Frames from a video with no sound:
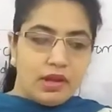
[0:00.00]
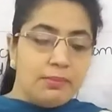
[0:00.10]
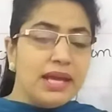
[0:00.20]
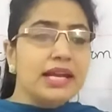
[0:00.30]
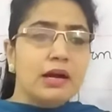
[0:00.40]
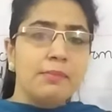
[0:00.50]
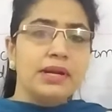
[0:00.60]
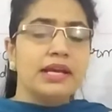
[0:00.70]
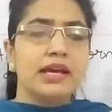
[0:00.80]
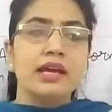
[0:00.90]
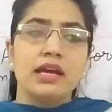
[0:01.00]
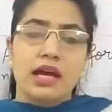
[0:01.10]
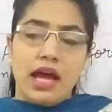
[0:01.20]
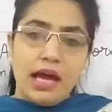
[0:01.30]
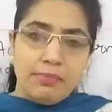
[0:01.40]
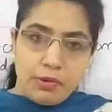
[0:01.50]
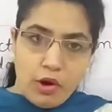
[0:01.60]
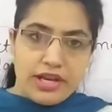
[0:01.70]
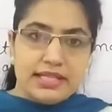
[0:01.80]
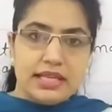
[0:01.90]
मेरी कंपनी के
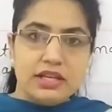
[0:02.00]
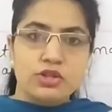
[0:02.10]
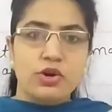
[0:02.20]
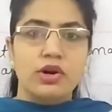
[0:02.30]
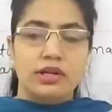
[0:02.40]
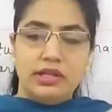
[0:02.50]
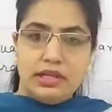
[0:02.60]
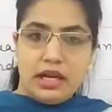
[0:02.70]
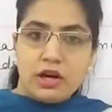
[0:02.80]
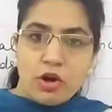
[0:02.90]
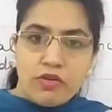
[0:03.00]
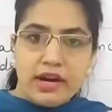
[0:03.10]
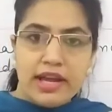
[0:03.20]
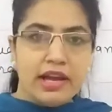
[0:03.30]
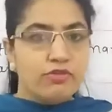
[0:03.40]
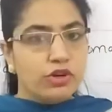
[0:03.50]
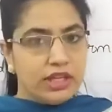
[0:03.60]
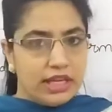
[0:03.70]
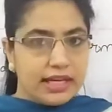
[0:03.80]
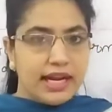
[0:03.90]
एम्प्लॉयज़ की जो टर्नओवर है वो
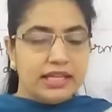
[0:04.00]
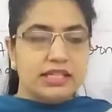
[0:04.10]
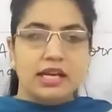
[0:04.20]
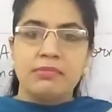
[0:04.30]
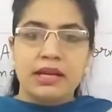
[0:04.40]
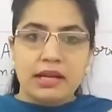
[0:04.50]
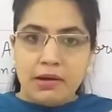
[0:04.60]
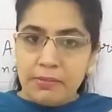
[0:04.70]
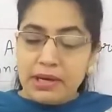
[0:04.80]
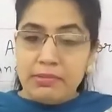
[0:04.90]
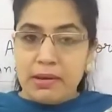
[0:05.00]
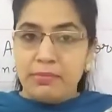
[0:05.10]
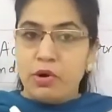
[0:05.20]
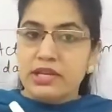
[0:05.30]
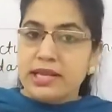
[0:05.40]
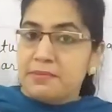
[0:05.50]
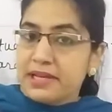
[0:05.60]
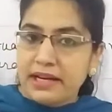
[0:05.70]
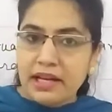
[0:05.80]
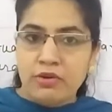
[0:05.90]
ठीक रहनी चाहिए मेरे कंपनी में एम्प्लॉयज़
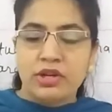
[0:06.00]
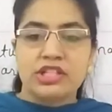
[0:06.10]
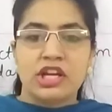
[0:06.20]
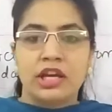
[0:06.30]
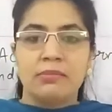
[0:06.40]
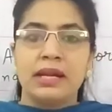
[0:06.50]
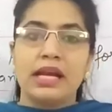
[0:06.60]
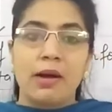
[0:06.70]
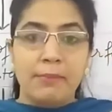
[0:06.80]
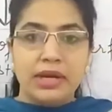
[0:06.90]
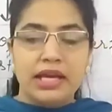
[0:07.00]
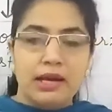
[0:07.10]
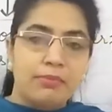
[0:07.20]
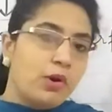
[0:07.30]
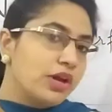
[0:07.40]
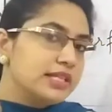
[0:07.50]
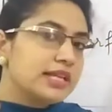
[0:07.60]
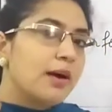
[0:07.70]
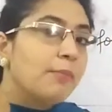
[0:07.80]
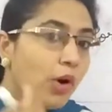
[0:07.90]
एबसेंट नहीं होने चाहिए मेरे कंपनी के
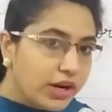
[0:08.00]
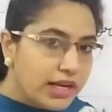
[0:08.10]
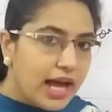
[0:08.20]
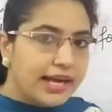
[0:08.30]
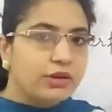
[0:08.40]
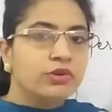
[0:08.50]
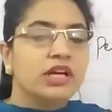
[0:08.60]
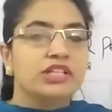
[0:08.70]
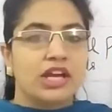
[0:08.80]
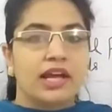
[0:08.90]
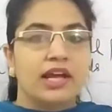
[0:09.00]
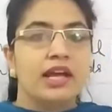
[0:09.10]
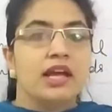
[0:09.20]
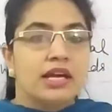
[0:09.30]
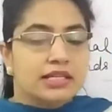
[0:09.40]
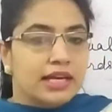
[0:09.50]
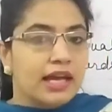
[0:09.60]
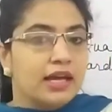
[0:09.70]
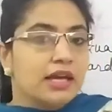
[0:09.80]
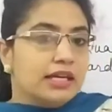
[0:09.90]
एम्प्लॉयज़ का मॉरल हाई होना चाहिए ठीक
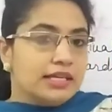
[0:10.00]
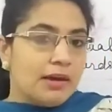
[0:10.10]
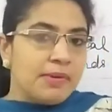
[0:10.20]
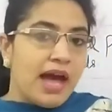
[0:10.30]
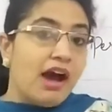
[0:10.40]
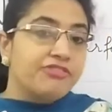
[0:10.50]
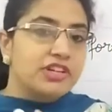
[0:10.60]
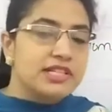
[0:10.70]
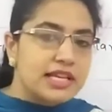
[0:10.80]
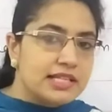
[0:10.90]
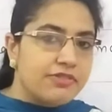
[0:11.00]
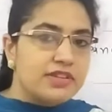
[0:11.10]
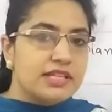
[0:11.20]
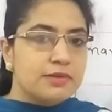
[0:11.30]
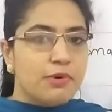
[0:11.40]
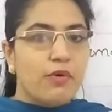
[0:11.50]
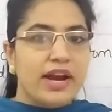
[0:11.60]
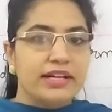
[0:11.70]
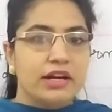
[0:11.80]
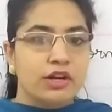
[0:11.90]
है या मैं आफ्टर सेल सर्विसेज
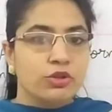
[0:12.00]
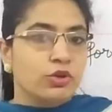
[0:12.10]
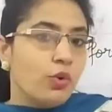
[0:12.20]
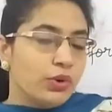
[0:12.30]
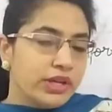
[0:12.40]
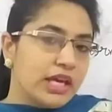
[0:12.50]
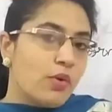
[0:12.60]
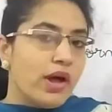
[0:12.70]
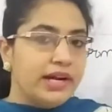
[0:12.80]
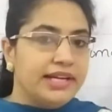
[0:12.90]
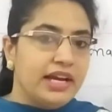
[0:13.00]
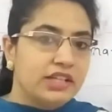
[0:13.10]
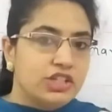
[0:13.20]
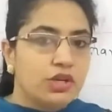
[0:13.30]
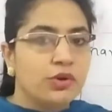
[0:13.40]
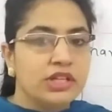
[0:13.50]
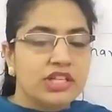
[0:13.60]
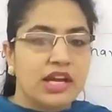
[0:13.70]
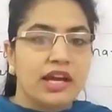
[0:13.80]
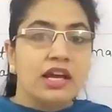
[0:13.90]
प्रोवाइड कर रही हूँ तो उनकी क्वालिटी अच्छी होनी
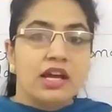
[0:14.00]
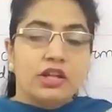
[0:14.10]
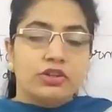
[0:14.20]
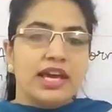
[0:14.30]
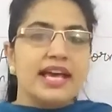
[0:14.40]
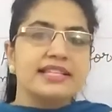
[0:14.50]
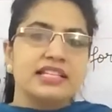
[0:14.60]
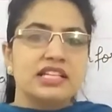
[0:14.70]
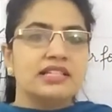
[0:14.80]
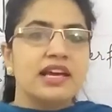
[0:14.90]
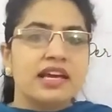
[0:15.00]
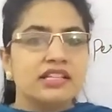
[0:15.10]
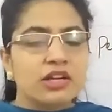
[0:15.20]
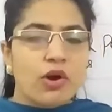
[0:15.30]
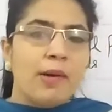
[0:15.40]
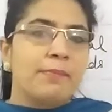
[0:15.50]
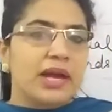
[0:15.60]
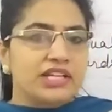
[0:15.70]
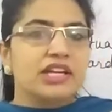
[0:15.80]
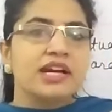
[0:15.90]
चाहिए तो ये ऐसी चीज़ें हैं जिनको आप
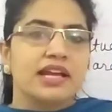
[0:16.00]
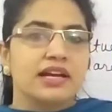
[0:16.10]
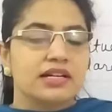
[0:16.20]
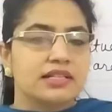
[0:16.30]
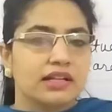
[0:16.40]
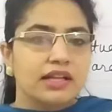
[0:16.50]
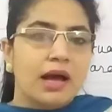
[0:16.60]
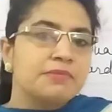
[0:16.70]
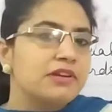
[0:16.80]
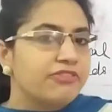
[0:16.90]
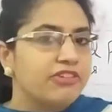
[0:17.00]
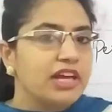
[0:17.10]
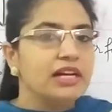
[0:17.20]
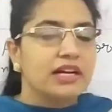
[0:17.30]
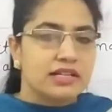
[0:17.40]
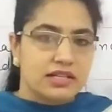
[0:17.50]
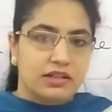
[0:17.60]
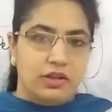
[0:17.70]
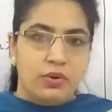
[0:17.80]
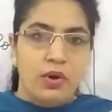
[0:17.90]
मेजर नहीं कर सकते आप सिर्फ फील कर
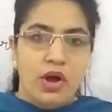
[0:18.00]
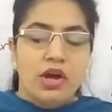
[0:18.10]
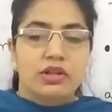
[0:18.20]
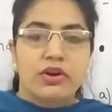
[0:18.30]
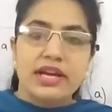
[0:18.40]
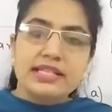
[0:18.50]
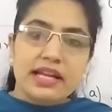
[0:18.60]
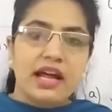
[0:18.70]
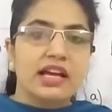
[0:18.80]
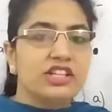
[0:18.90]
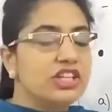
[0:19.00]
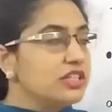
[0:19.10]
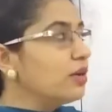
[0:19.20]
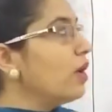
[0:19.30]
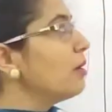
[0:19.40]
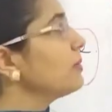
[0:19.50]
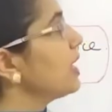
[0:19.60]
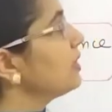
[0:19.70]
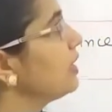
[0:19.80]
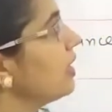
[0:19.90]
सकते हो तो इस तरह की चीज़ों को हम
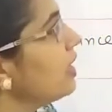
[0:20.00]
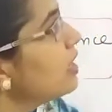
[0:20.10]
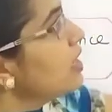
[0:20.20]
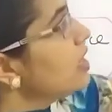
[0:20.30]
कहते हैं